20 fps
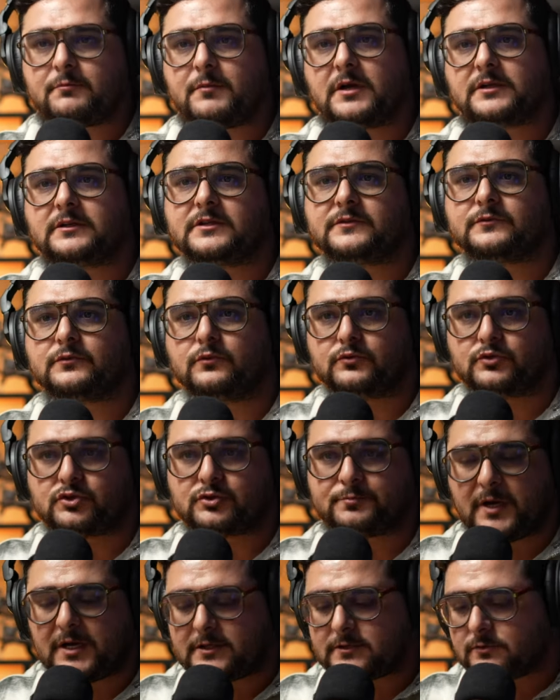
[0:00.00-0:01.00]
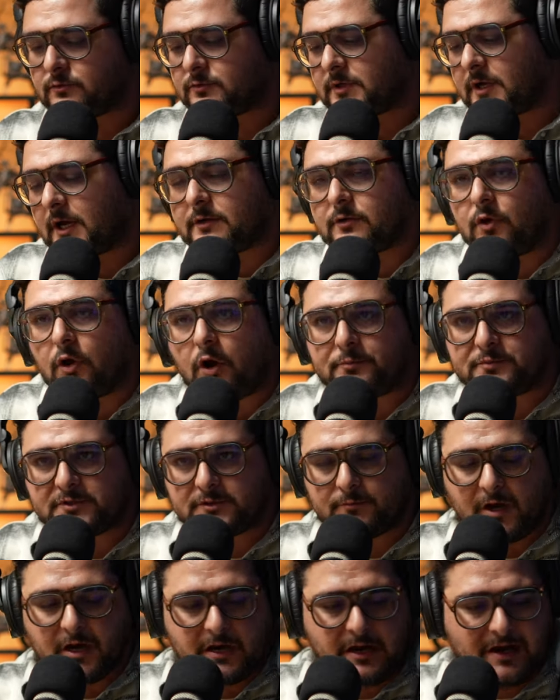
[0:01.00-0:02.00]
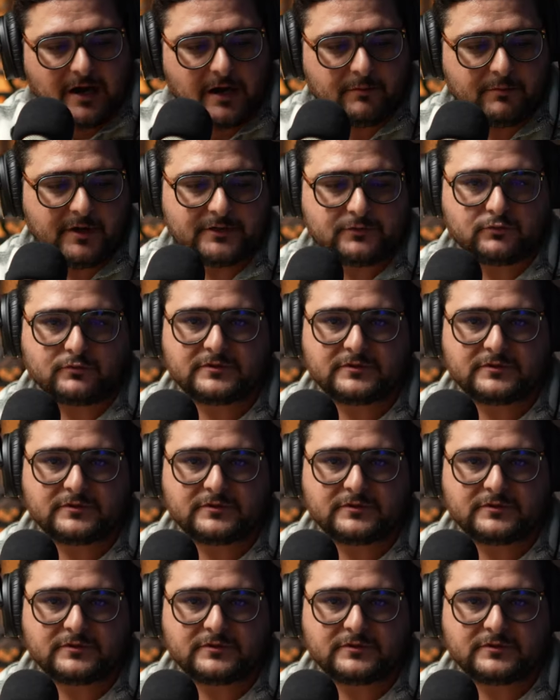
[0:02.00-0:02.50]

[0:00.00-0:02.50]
macht das für uns Spaß und er hat eine optimale Arbeit.